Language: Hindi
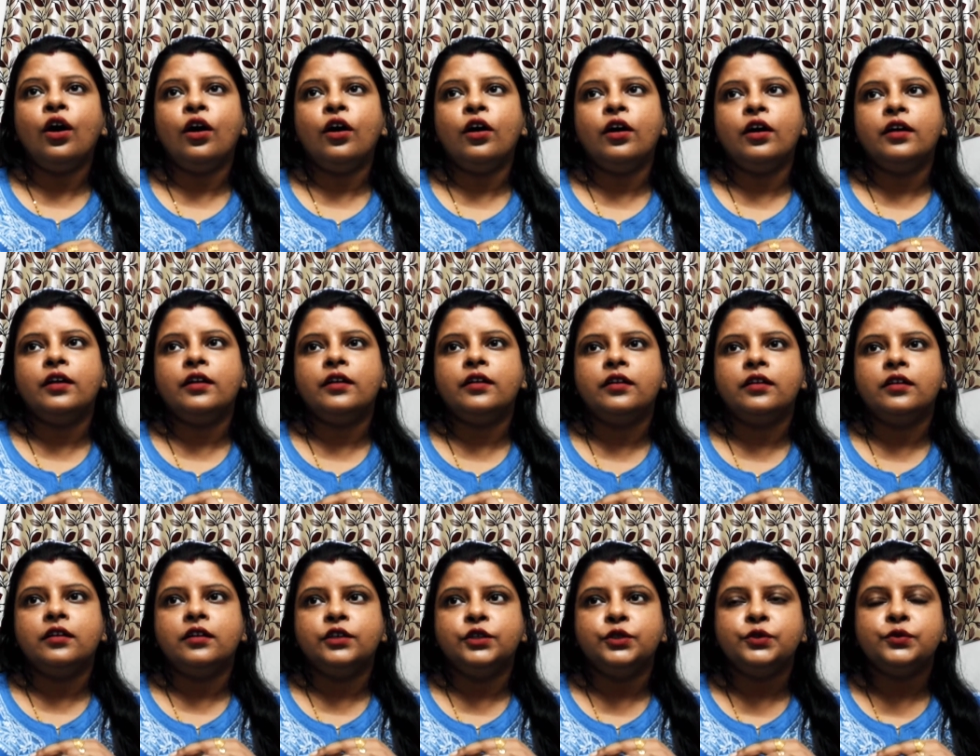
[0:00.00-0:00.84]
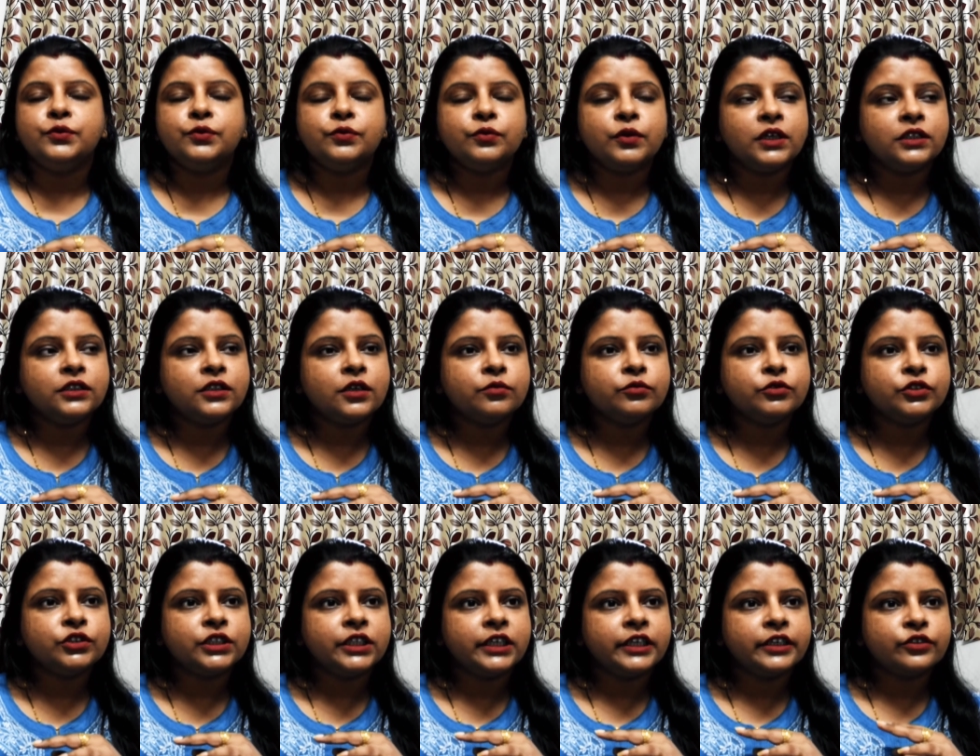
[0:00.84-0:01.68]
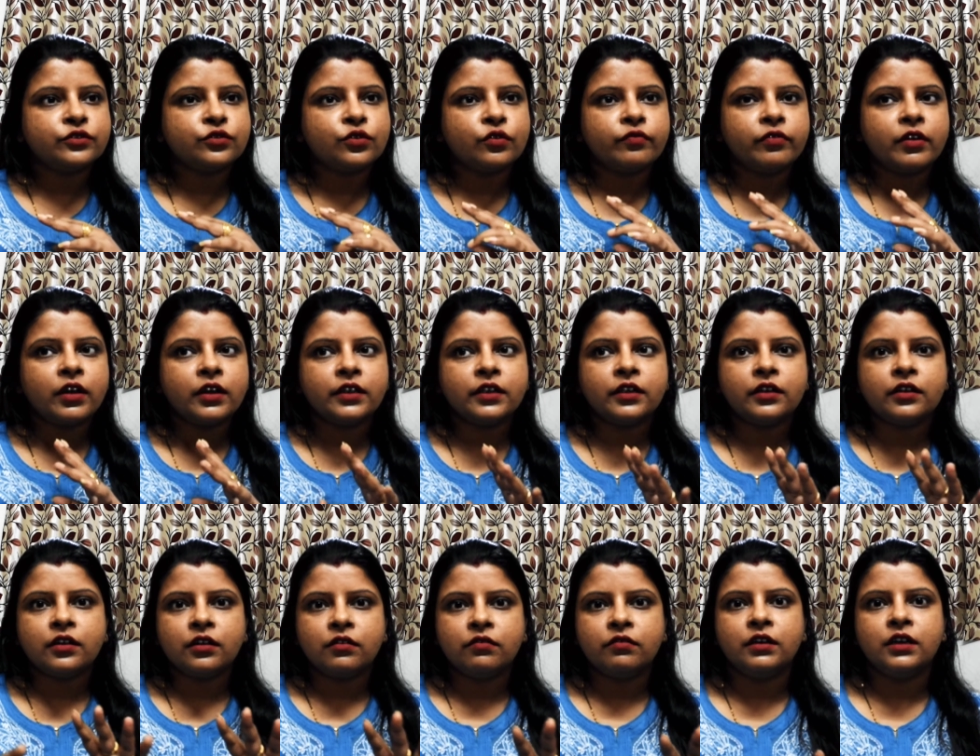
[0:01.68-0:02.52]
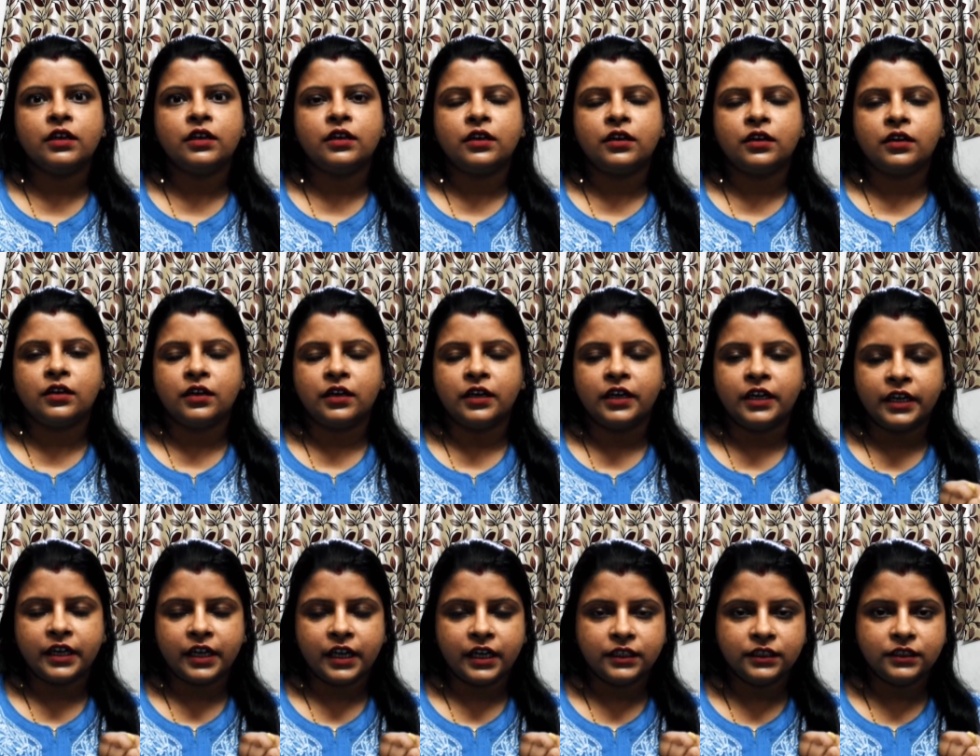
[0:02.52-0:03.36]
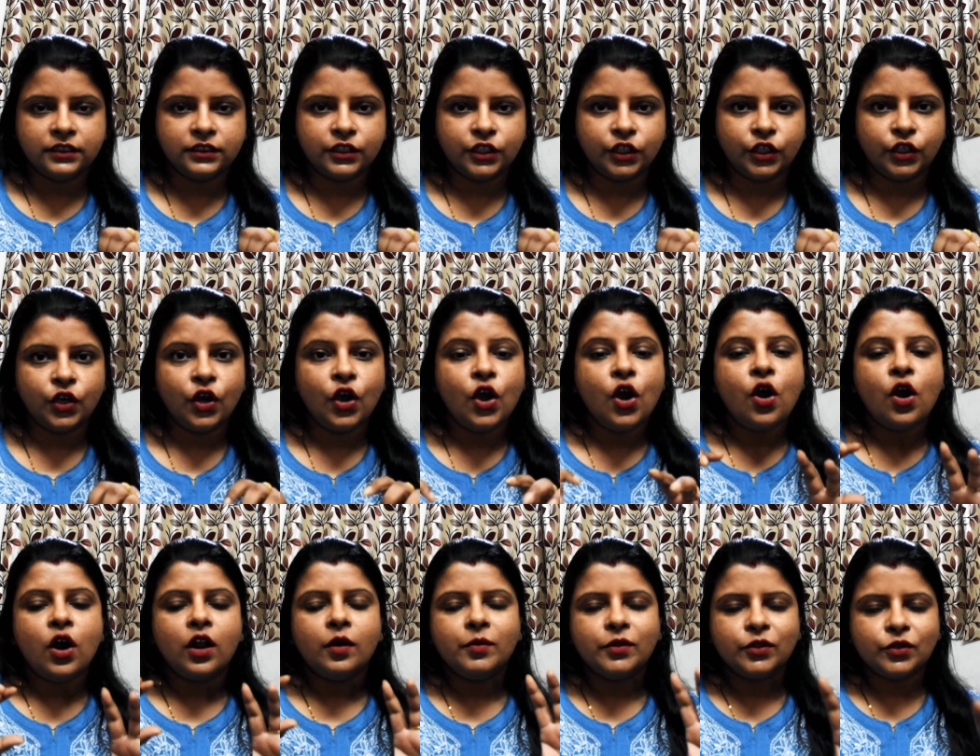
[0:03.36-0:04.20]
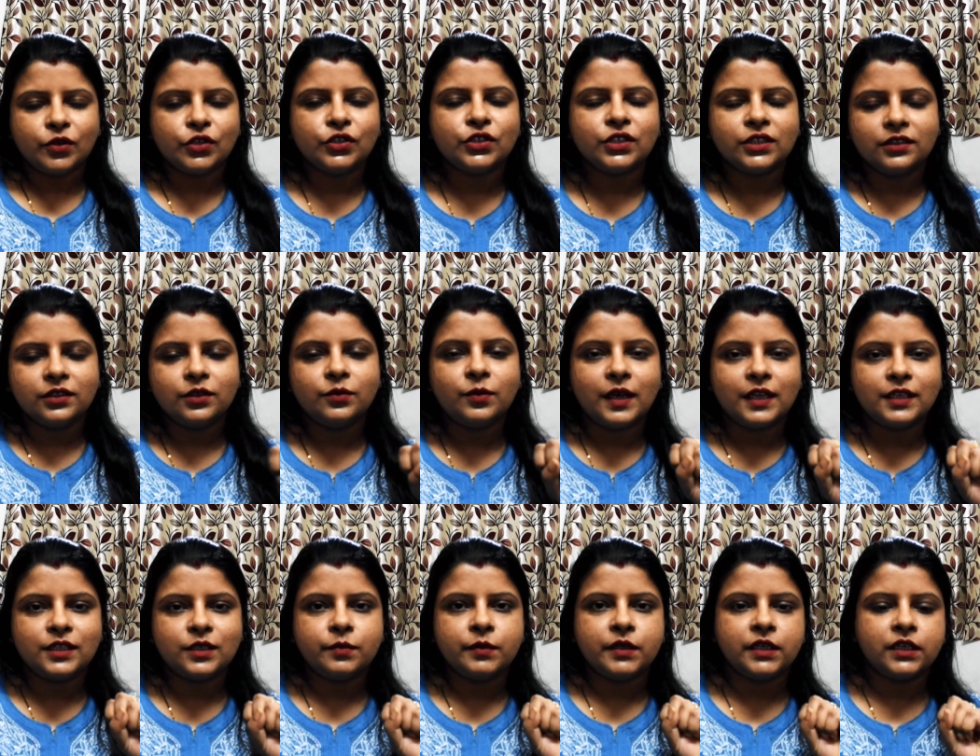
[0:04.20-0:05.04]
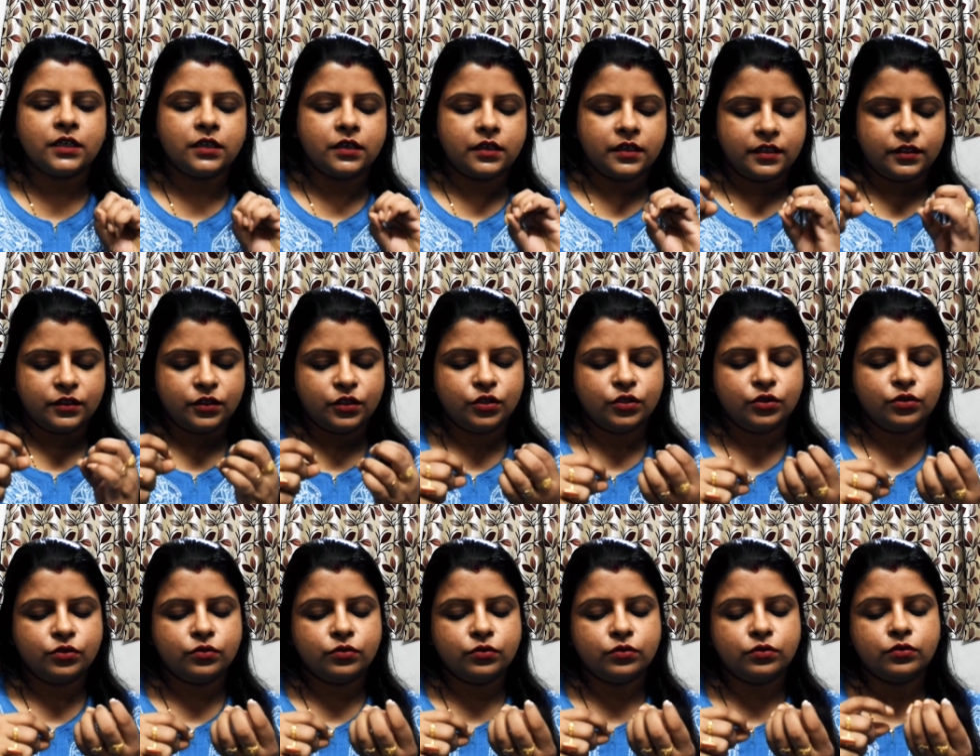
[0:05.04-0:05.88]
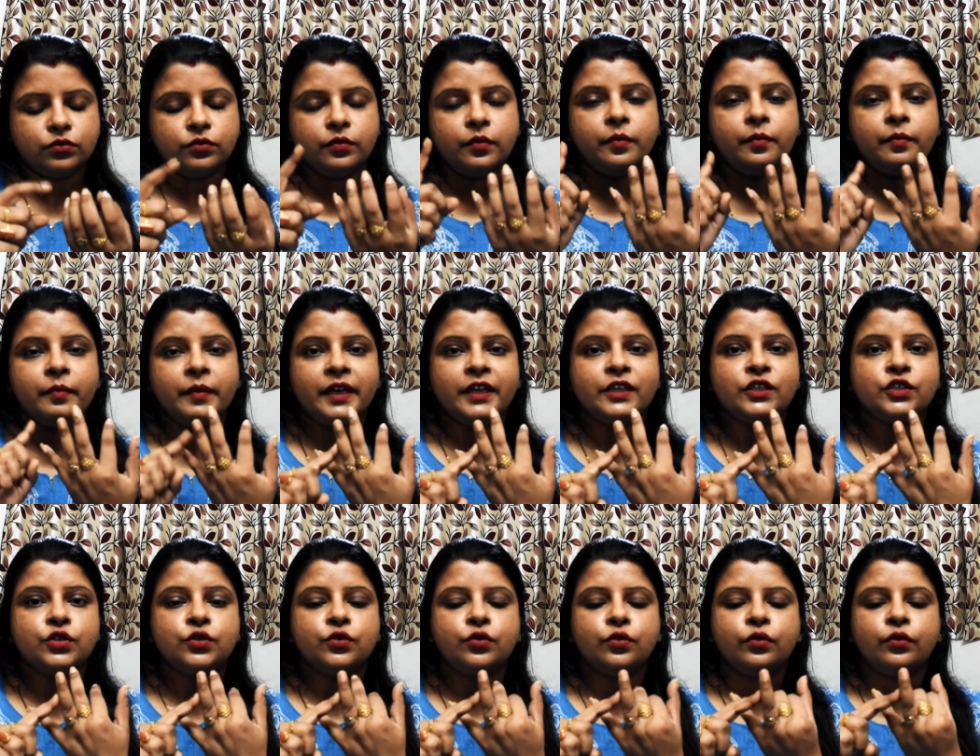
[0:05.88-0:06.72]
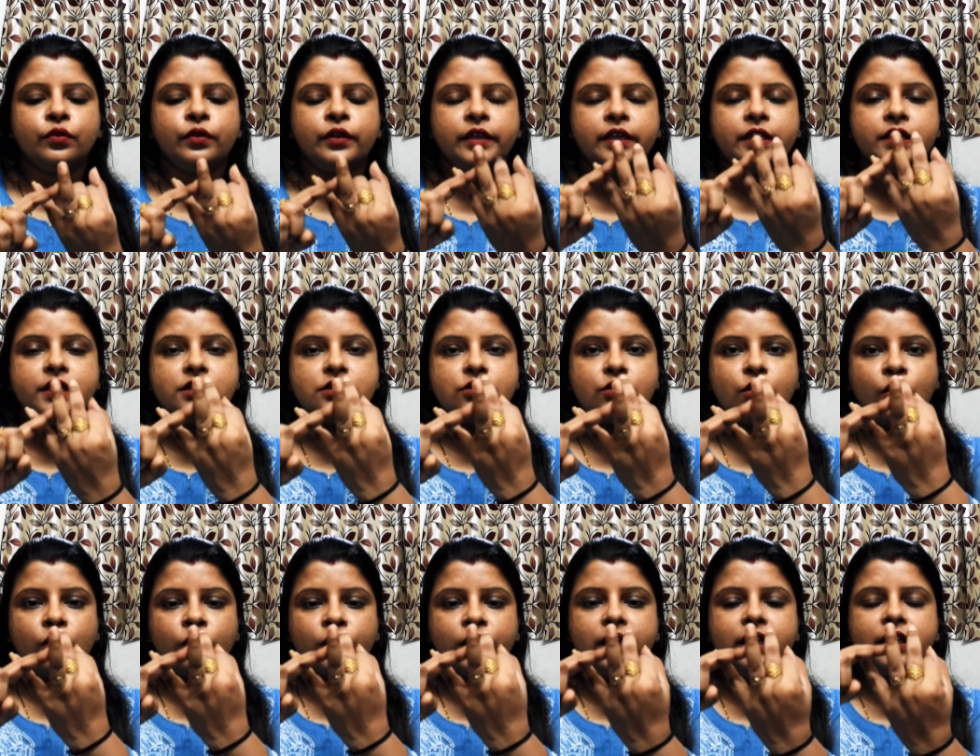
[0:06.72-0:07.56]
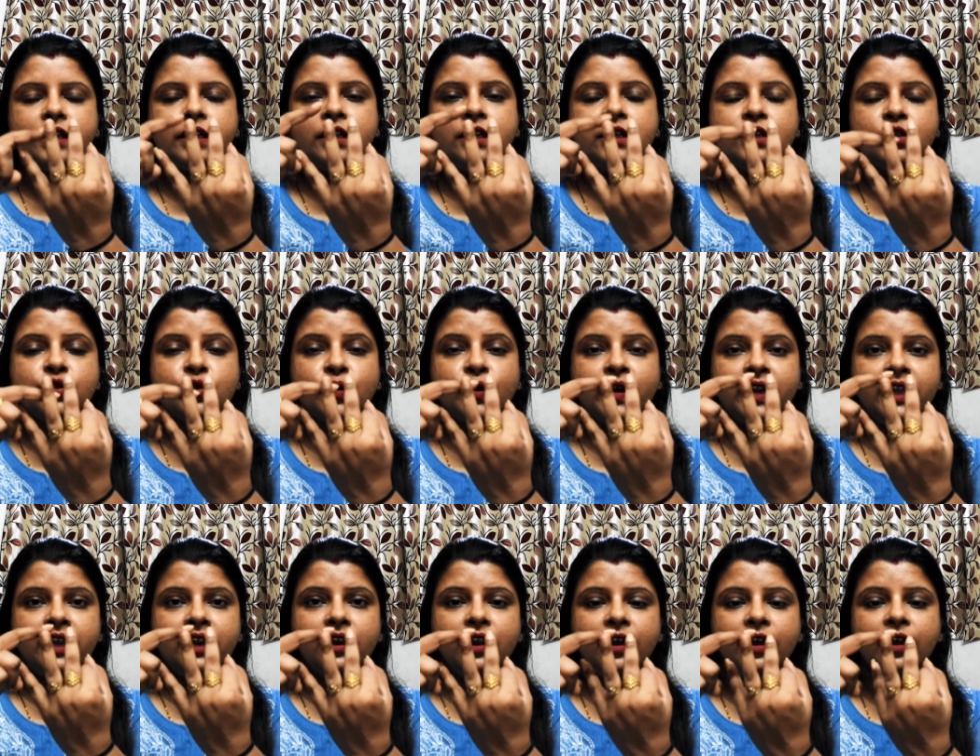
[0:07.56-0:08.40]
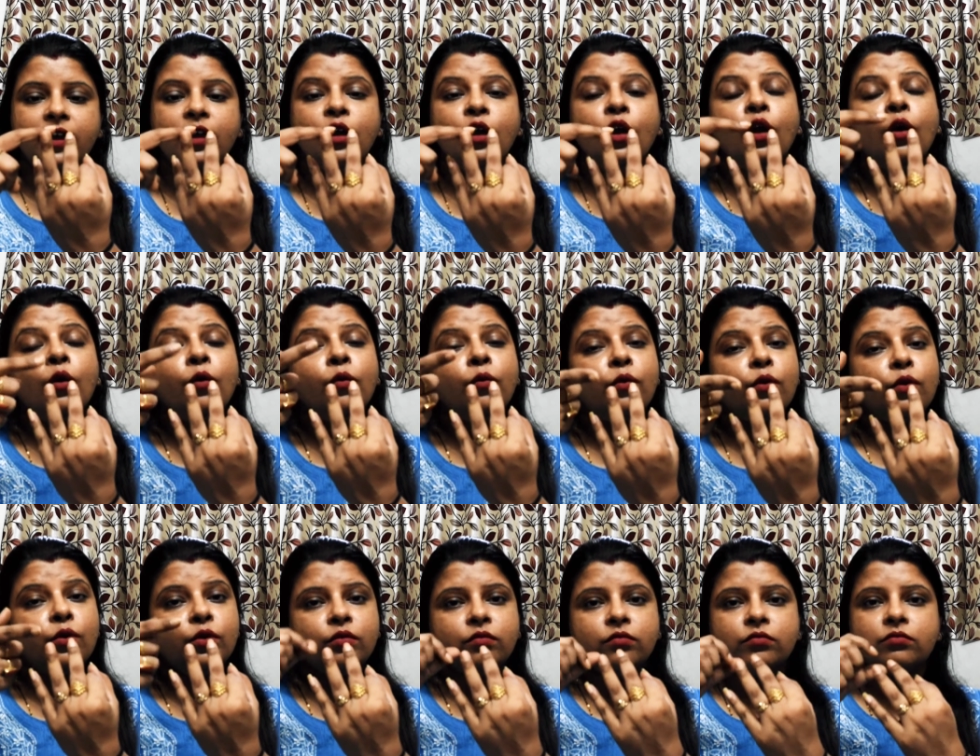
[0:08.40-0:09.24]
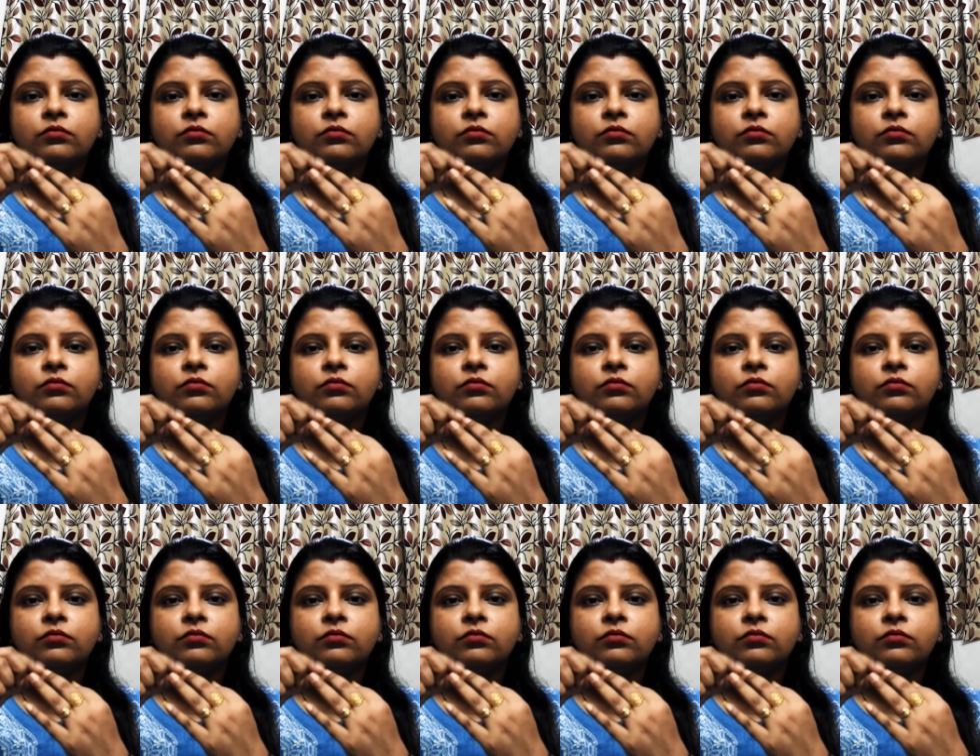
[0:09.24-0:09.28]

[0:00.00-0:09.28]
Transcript: और यूँ हुआ था मुझे सोफ़ा की कवर हटानी थी और मैं थोड़ा जल्दीबाजी में कर रही थी तो मेरे जो इस उंगली की जो नेल है वो